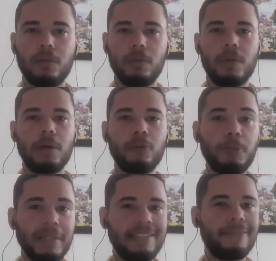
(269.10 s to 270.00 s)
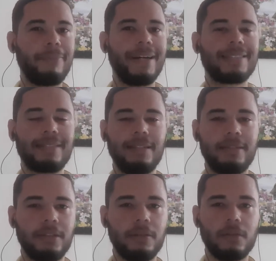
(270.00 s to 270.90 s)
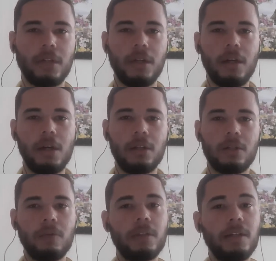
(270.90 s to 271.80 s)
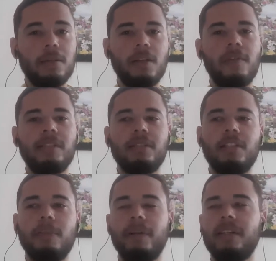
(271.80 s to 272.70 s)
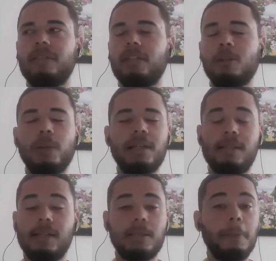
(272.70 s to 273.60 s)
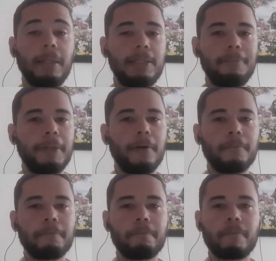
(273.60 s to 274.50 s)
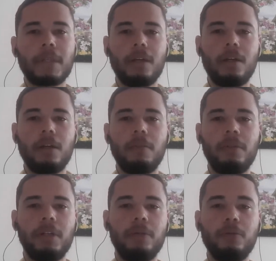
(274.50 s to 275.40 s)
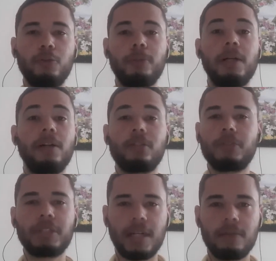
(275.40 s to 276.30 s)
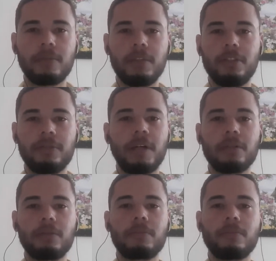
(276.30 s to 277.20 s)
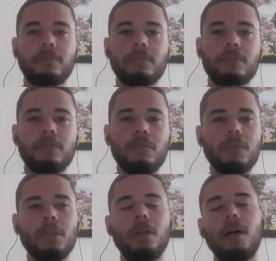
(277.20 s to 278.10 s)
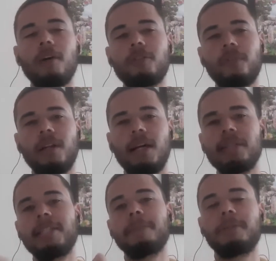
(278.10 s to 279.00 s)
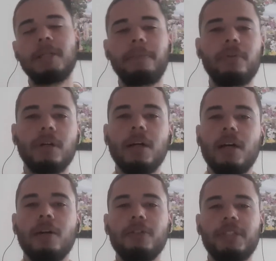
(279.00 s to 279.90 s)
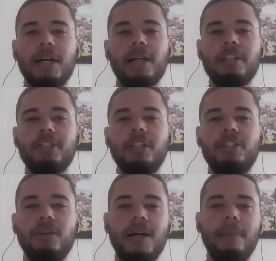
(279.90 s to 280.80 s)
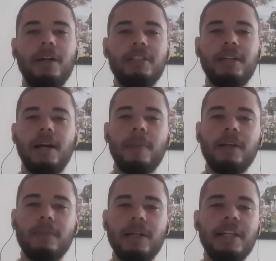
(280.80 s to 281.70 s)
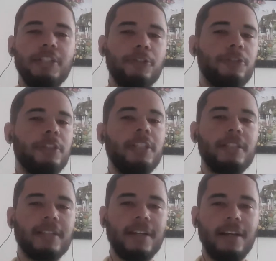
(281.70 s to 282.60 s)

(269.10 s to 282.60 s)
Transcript: Não eram os principais da seleção. Então o que dava a dizer é que parecia que não era a seleção principal. Porque não, os melhores não estavam ali, de fato. Aí você fala, ah, James, mas pô, os caras eles tinham acabado de ganhar uma, uma Nations League.